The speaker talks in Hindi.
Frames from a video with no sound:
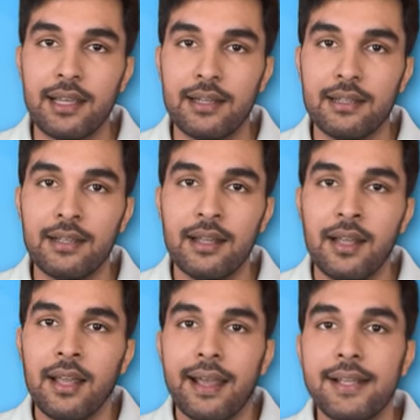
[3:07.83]
हैं
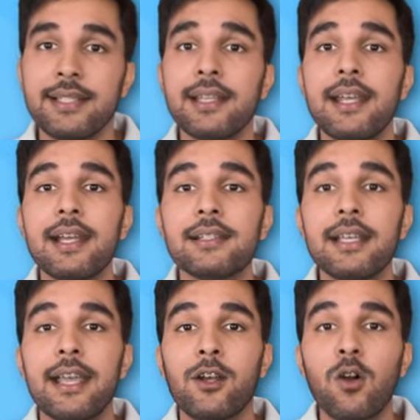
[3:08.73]
इसी तरीके से
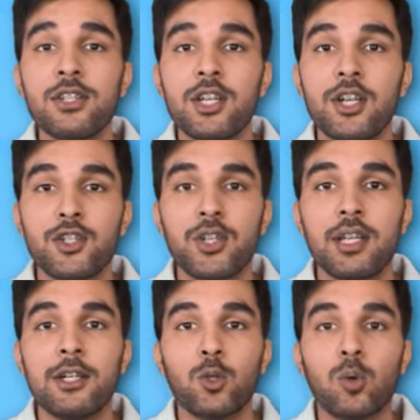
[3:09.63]
एक और जनरेशन
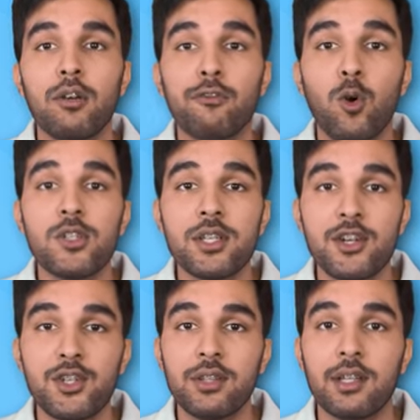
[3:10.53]
यानी टोटल फोर
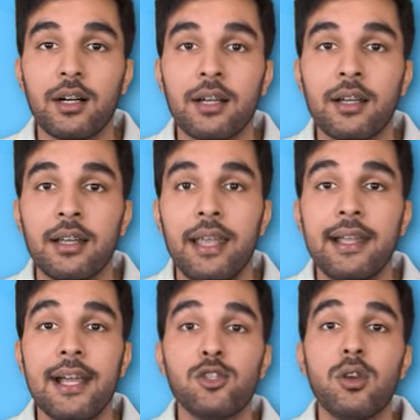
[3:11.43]
जनरेशन तक एक एच